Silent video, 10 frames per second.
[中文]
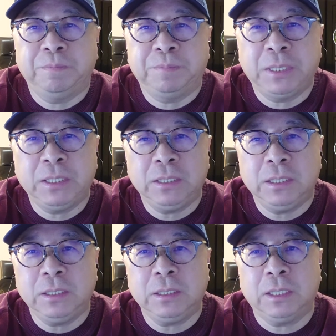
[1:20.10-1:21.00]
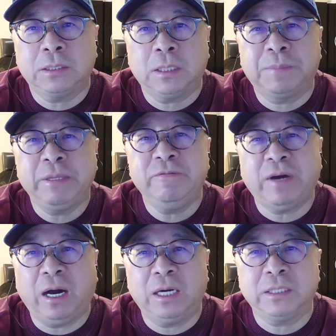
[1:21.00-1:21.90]
拼音的这个拼
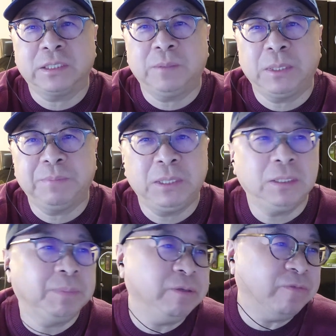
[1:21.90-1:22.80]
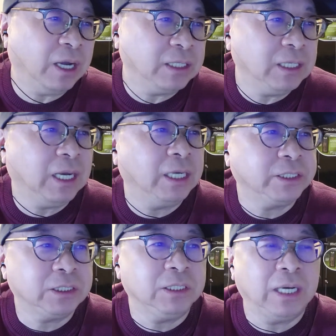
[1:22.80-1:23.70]
法啊，姓名拼的拼法应该
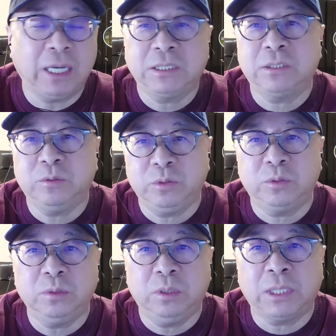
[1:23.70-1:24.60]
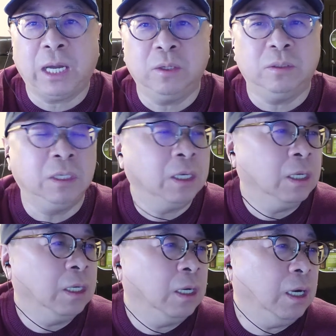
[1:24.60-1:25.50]
是来自于中国大陆
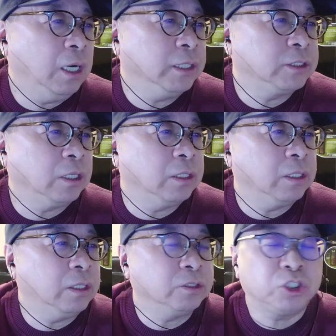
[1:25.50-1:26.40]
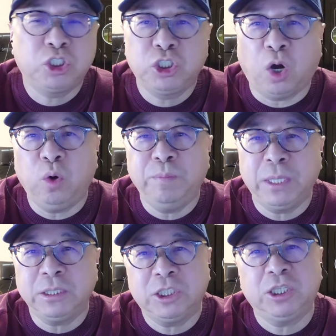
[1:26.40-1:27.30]
啊，叫肖
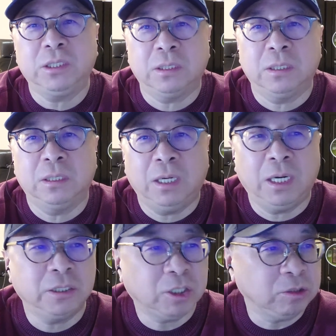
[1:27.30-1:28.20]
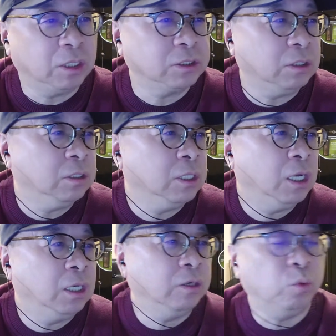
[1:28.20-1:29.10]
明清。啊，肖教授
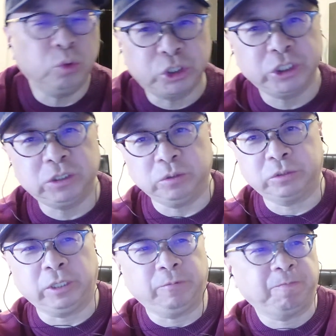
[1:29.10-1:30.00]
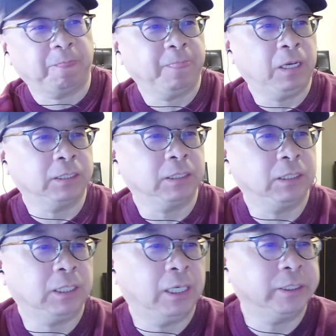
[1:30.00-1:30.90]
五十九岁啊，
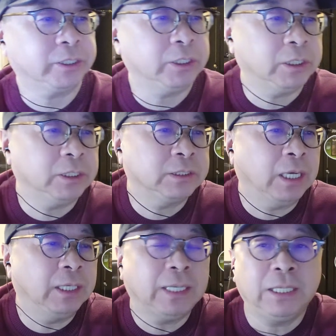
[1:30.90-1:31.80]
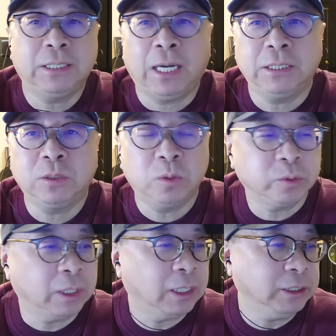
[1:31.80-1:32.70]
应该是在南医大已经工
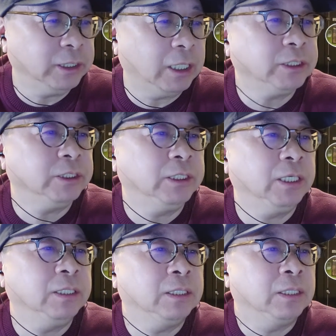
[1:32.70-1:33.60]
作了很长时间。